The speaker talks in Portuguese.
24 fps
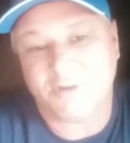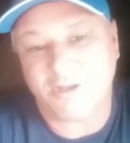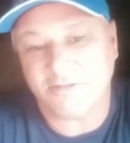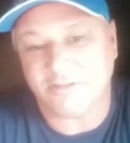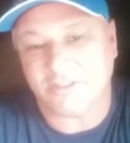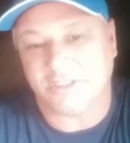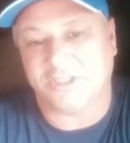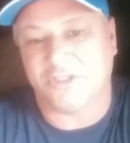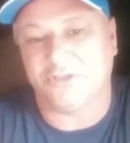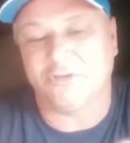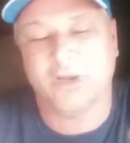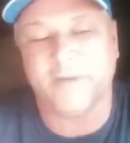
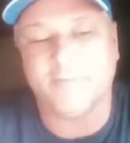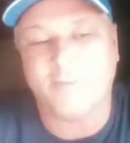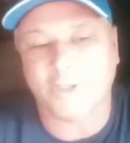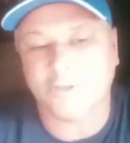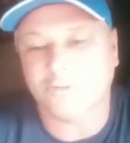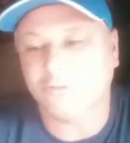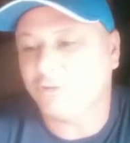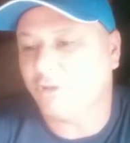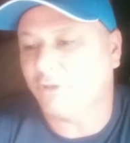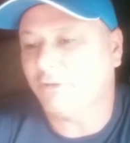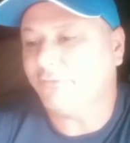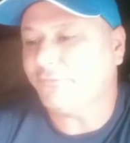Pronto, tirou a
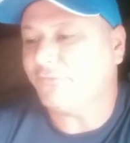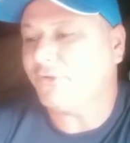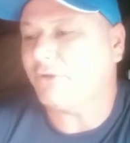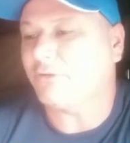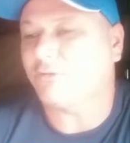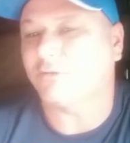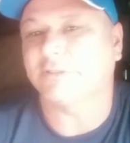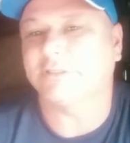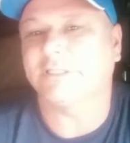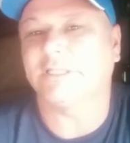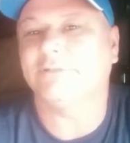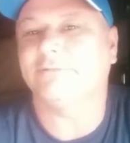moto, eu não fico
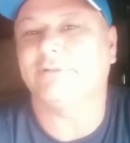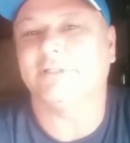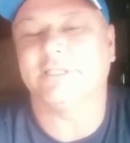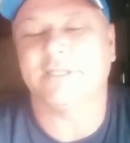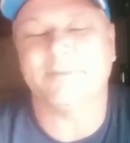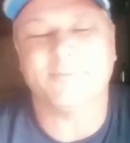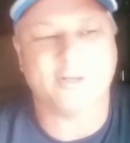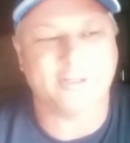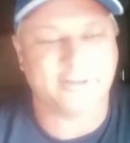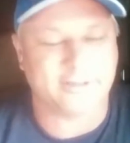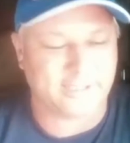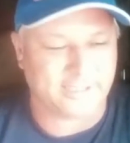contando quanto
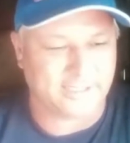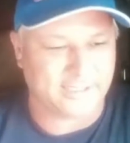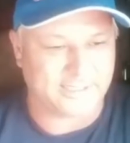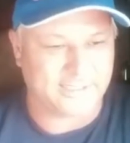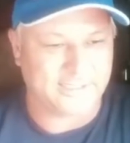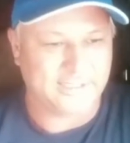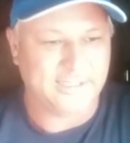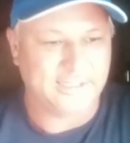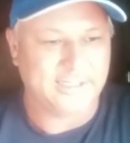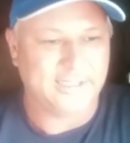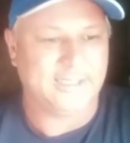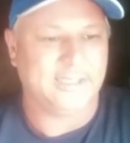a é moto tinha.
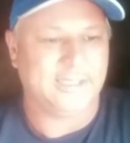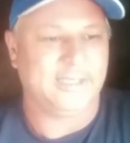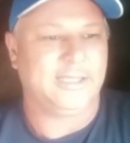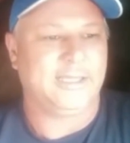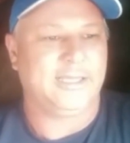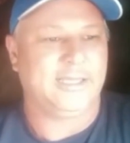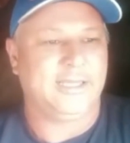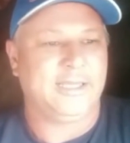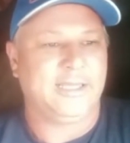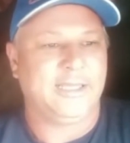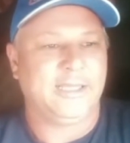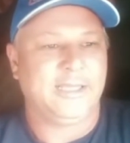
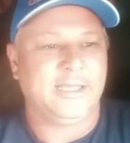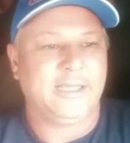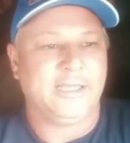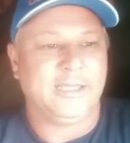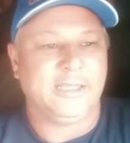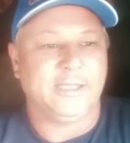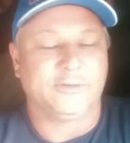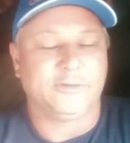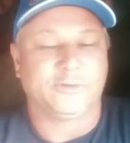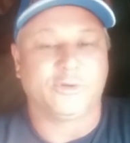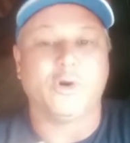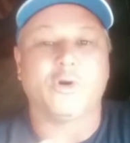
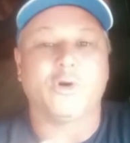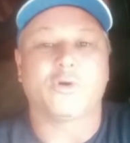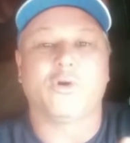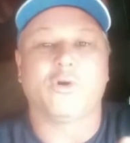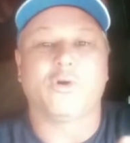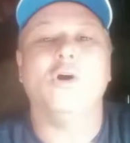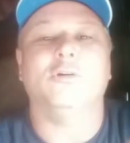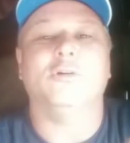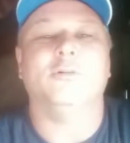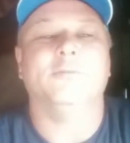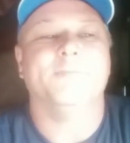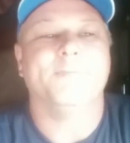
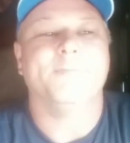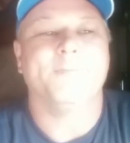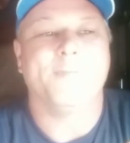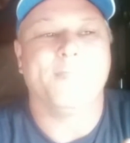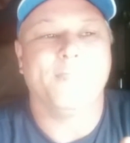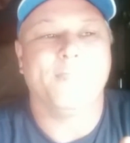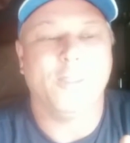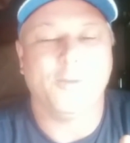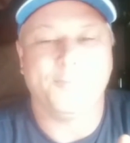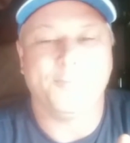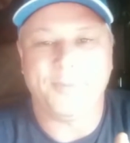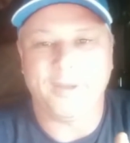Tocou
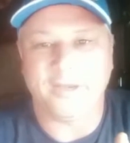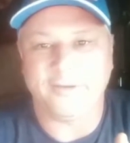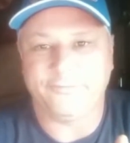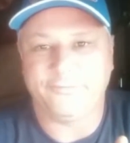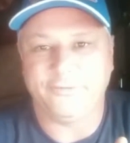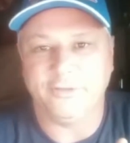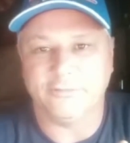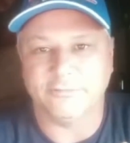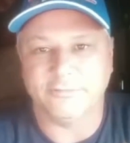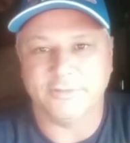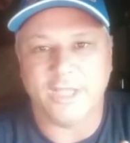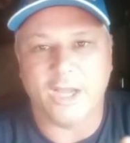no
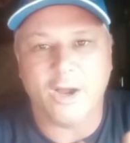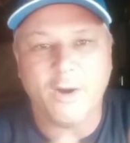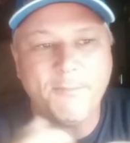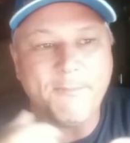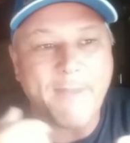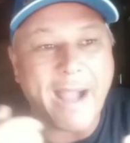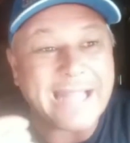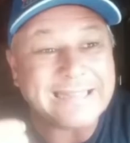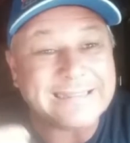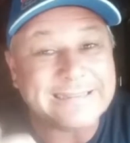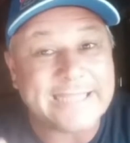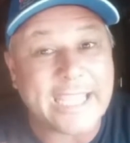perfil. Não
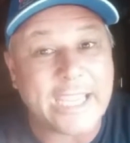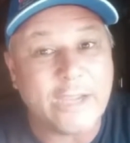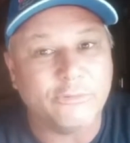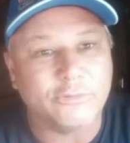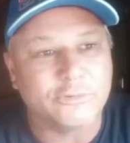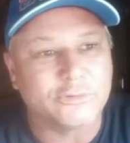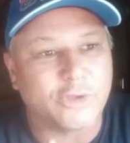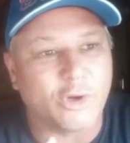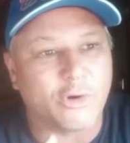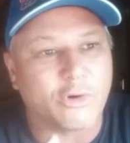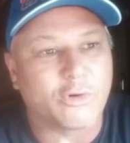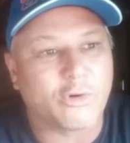
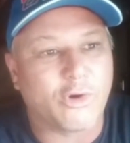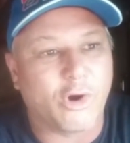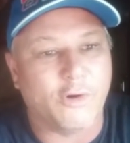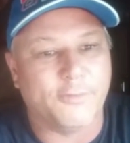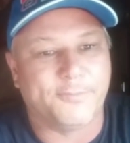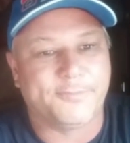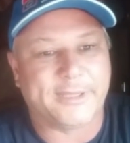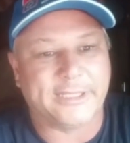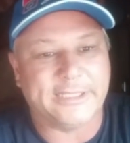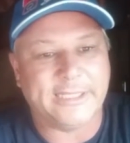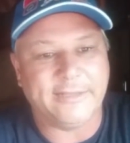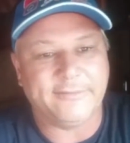bateu,
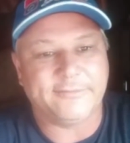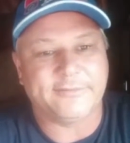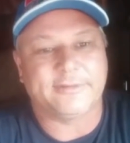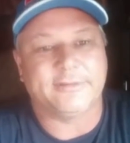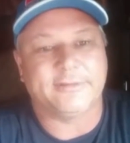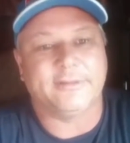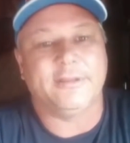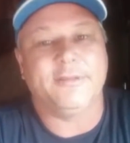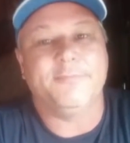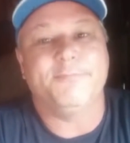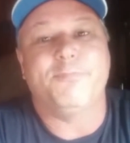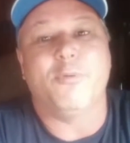tocou, porque daí
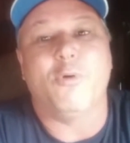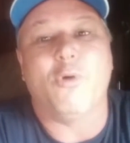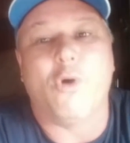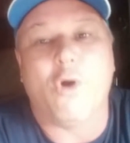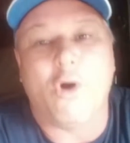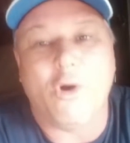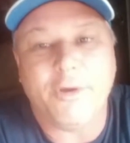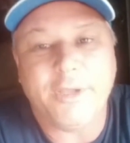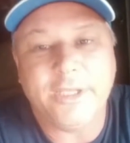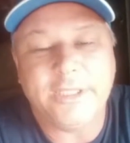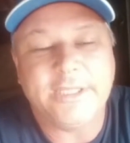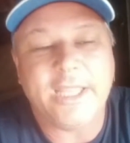
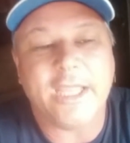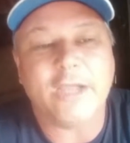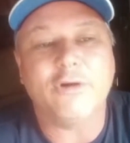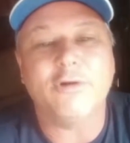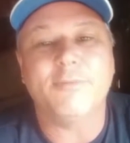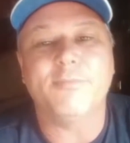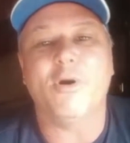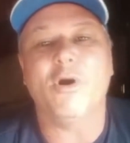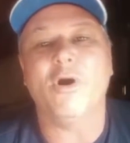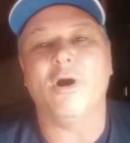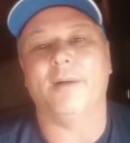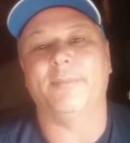empurrou e
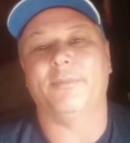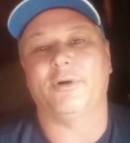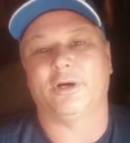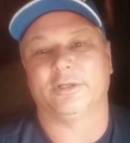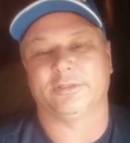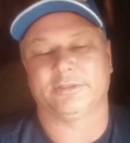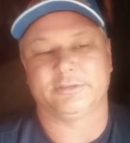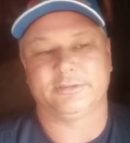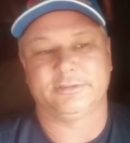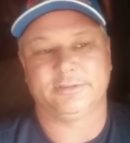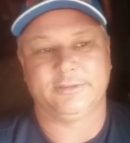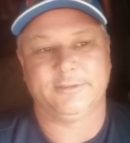derrubou a
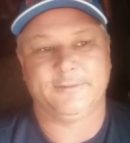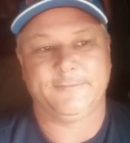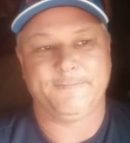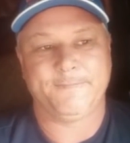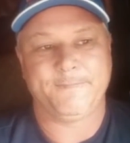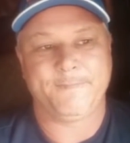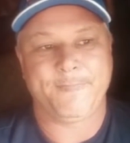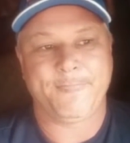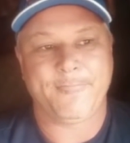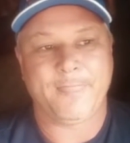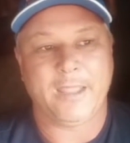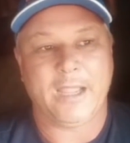moto.
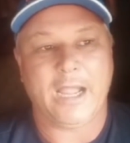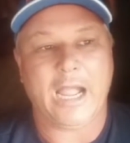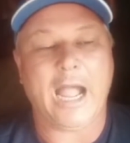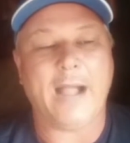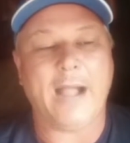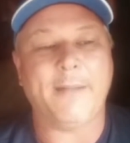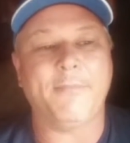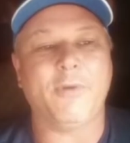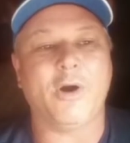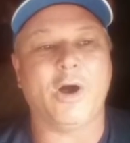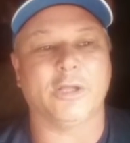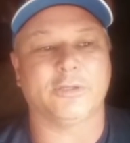
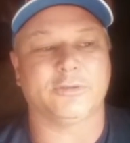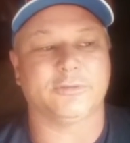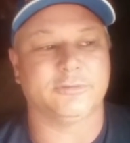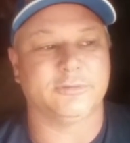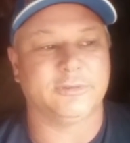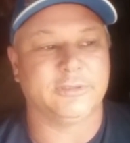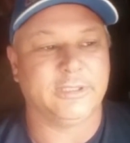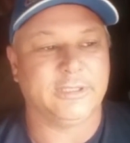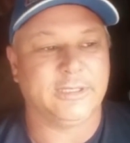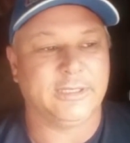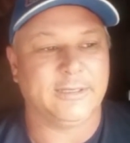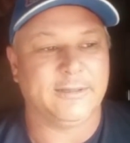A
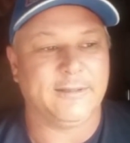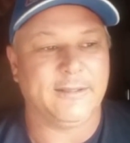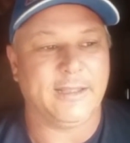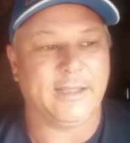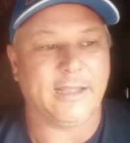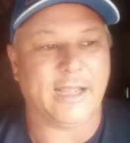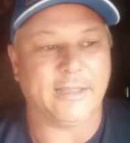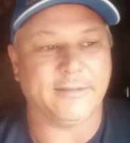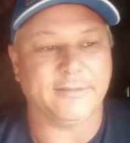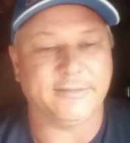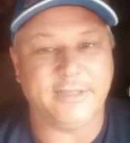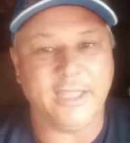moto,
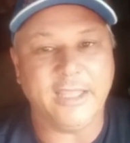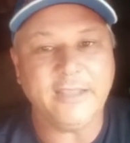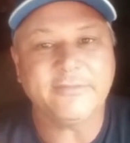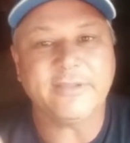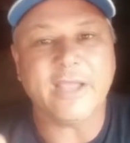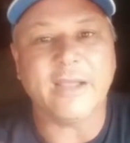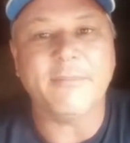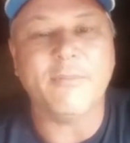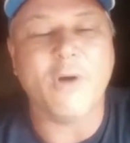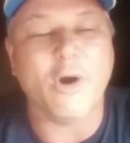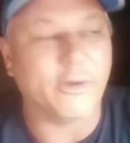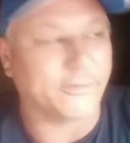
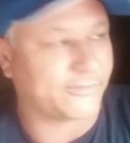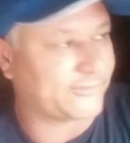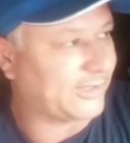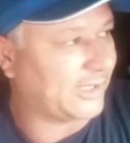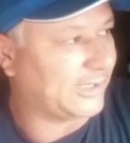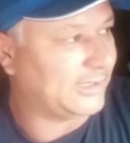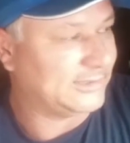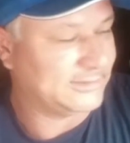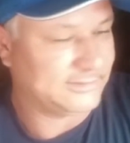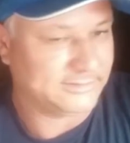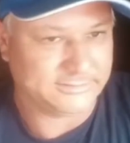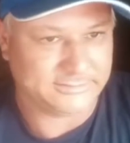diz a
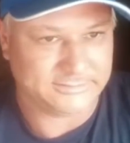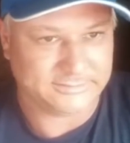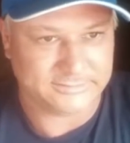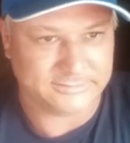moça,